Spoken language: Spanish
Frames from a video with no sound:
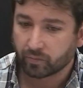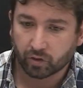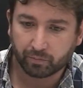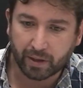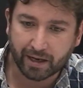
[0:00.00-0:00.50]

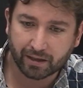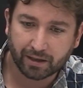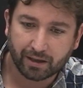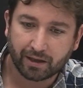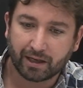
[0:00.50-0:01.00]
Un plan
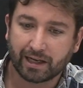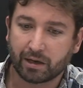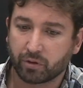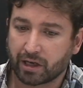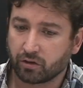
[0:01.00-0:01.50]

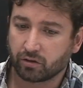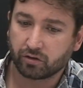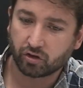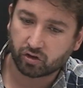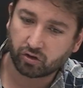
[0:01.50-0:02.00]
elaborado
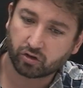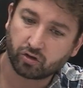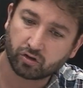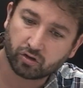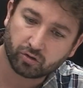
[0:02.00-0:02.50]
no solo
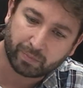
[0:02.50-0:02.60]
con